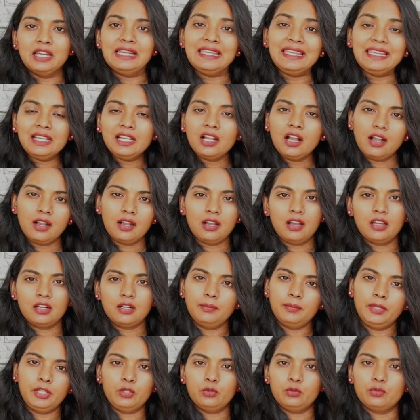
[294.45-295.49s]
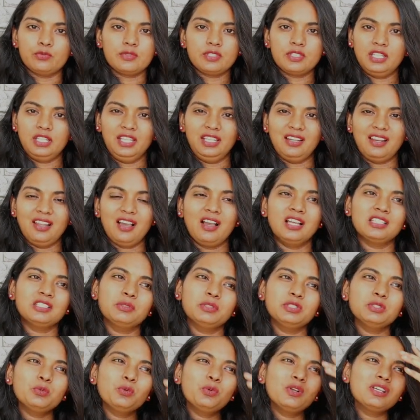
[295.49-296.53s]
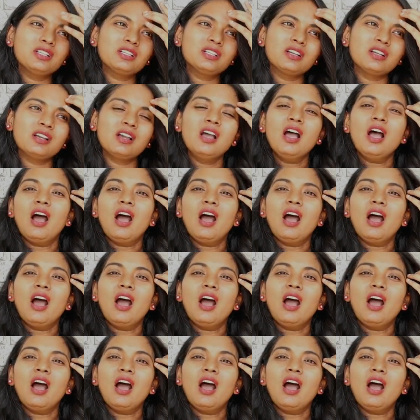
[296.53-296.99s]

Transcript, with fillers: லீக் ஆக ஆரம்பிக்கும் ஆரம்பிக்கும் சரிங்களா அது வந்து உங்களுக்கு